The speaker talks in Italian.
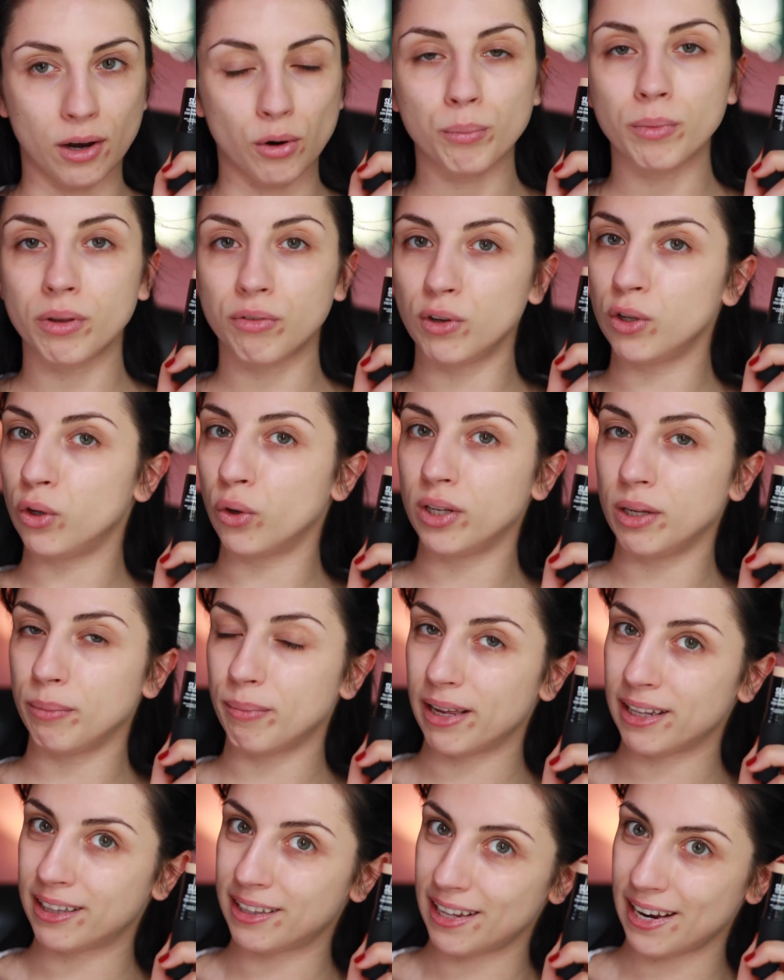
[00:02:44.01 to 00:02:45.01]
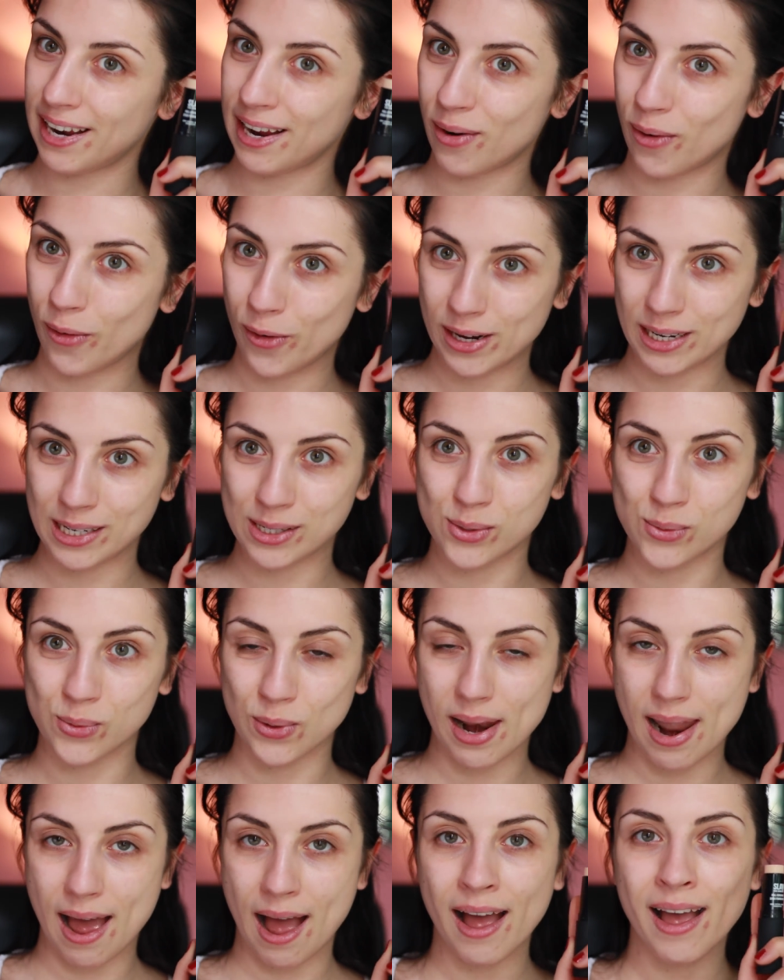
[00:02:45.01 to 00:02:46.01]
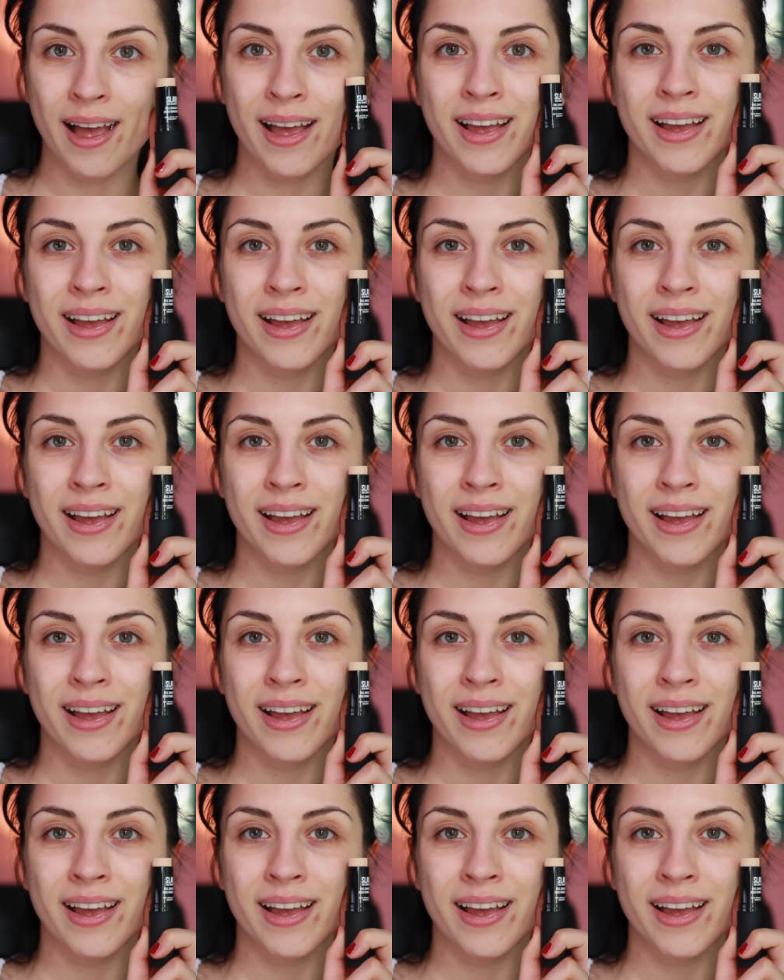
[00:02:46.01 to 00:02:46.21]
non mi fido di mettere oli sulla